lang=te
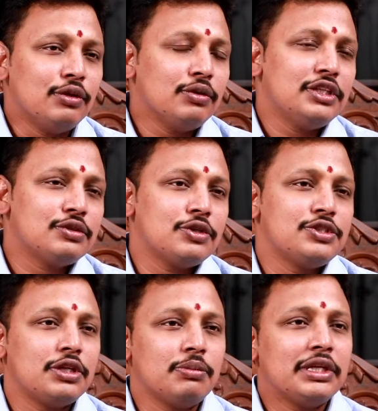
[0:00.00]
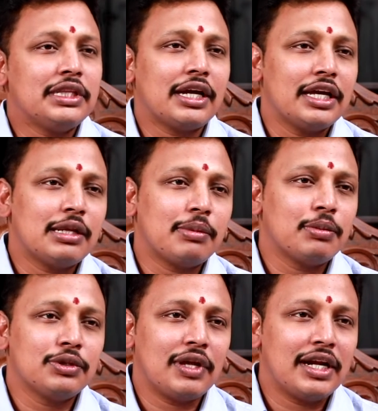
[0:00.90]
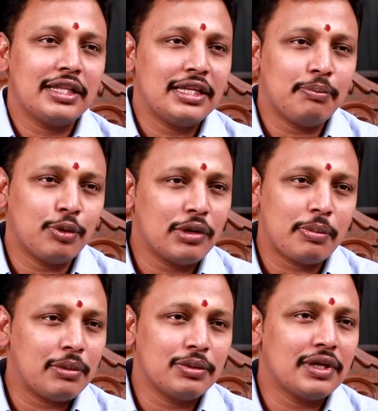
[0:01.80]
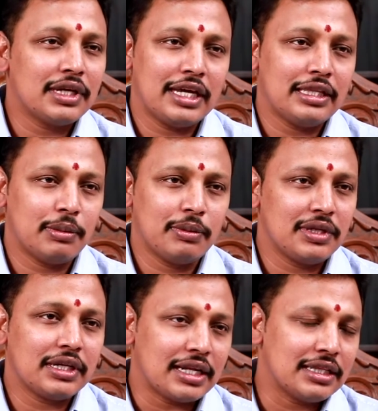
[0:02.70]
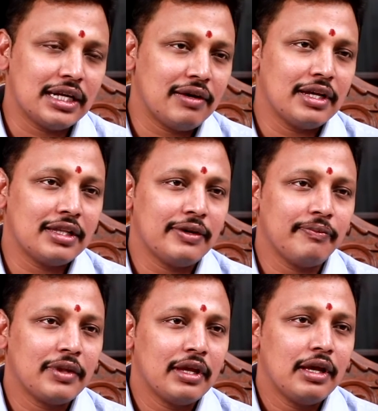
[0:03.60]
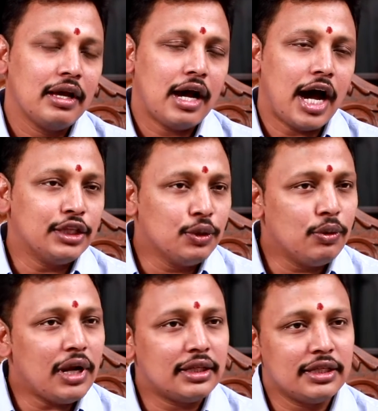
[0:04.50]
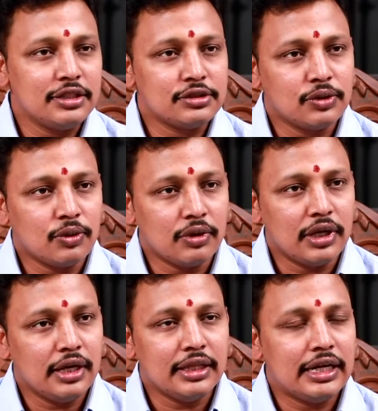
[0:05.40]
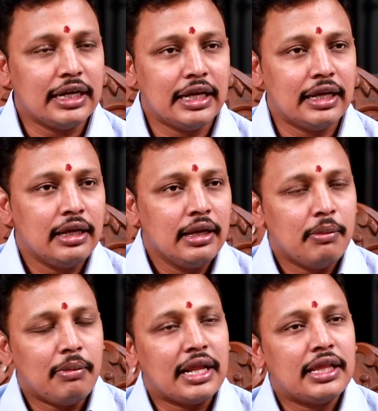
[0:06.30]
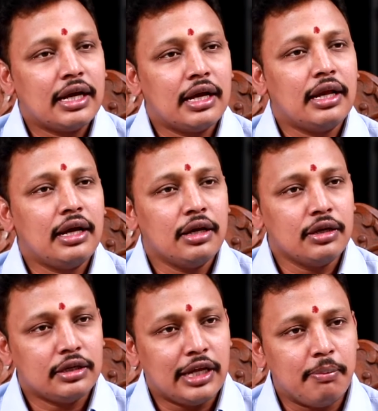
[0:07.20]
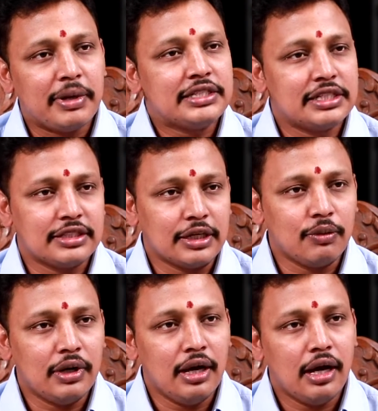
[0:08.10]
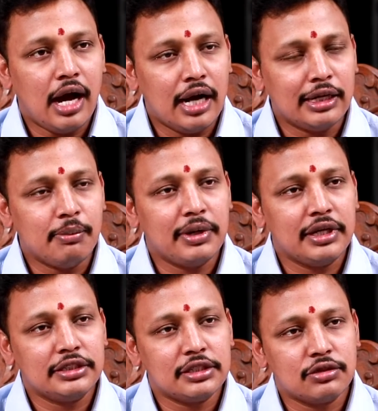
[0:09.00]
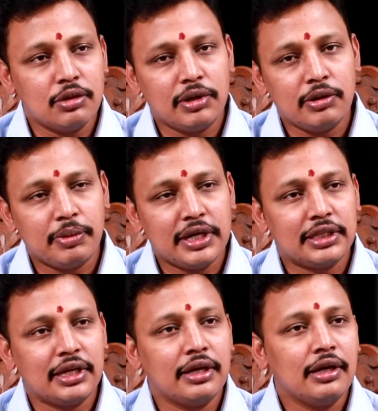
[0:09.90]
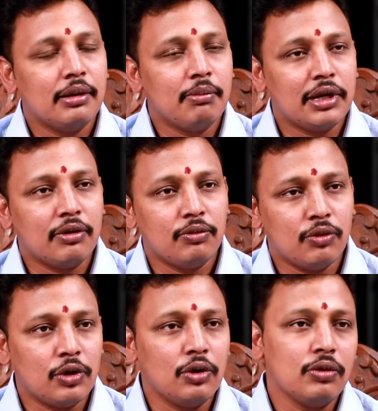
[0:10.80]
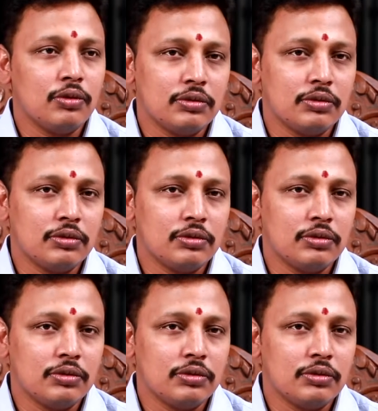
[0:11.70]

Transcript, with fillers: ఎందుకు తీసుకొచ్చారు మిగతా కేంద్ర ప్రభుత్వాలు అనేది ఇప్పుడున్న ప్రభుత్వానికి కేంద్ర ప్రభుత్వానికి అర్థం కావాలి కదా అది కూడా అర్థం చేసుకోకుండా ఎందుకంటే మన దగ్గర టెంపరేచర్స్ ఎక్కువ ఆ టెంపరేచర్స్లో మనం ఎప్పుడైతే మనం ఒడ్లు